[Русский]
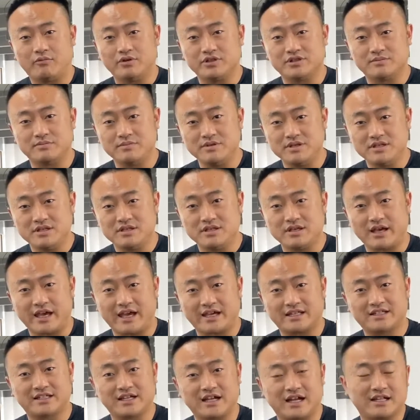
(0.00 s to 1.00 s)
где я в
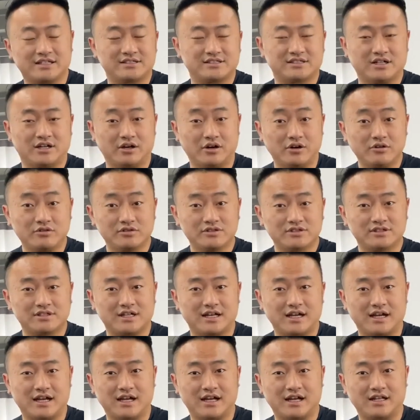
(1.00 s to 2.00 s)
качестве ведущего
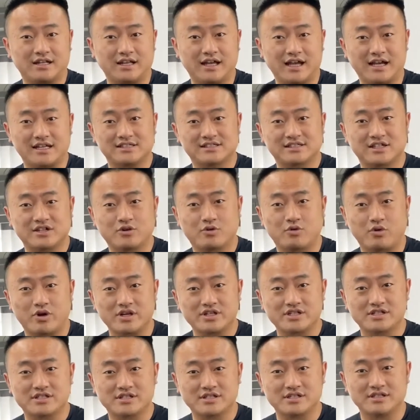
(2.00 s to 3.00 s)
буду задавать вопросы
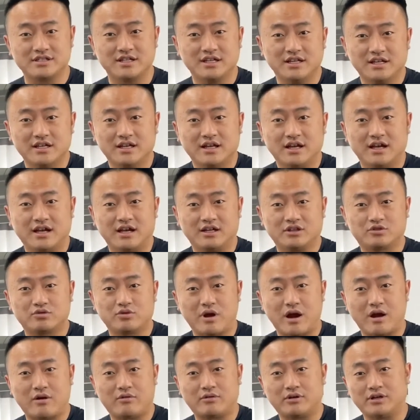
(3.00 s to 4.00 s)
нашему
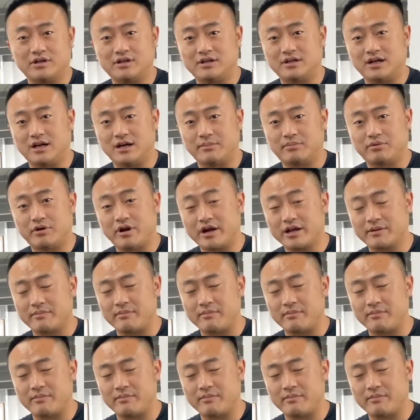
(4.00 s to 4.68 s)
продукт-менеджеру Биллу.